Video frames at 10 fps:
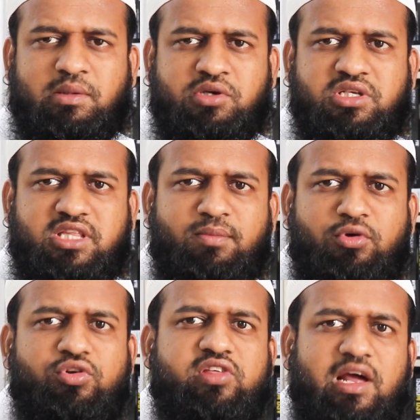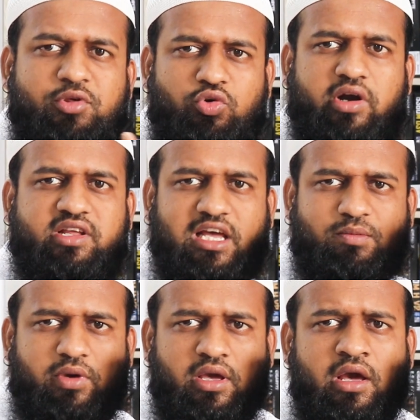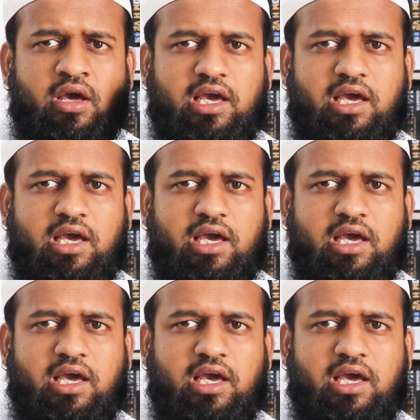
পাশাপাশি তিন বছরের সার্ভিস ওয়ারেন্টি থাকবে